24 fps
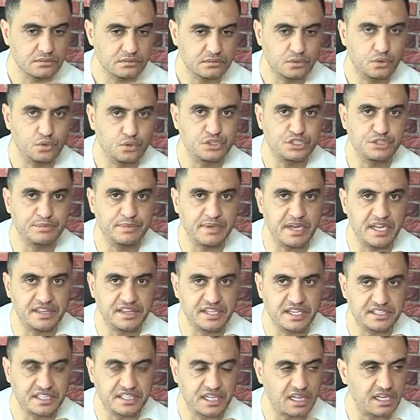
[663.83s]
قلتي
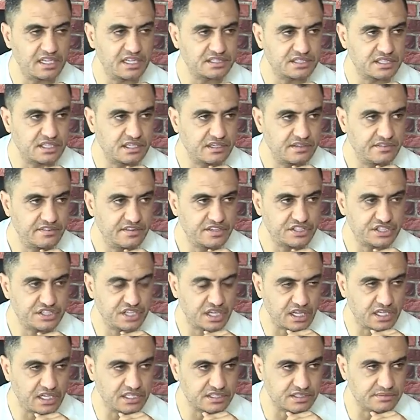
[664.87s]
بان ضرلاتك فاش
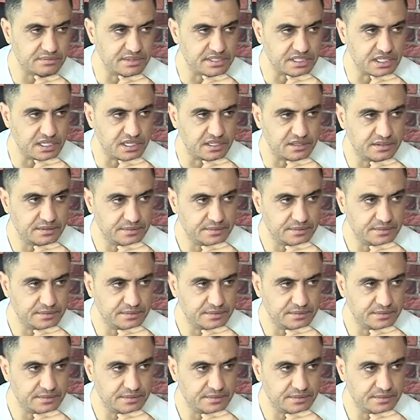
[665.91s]
ضرلاتك مثلا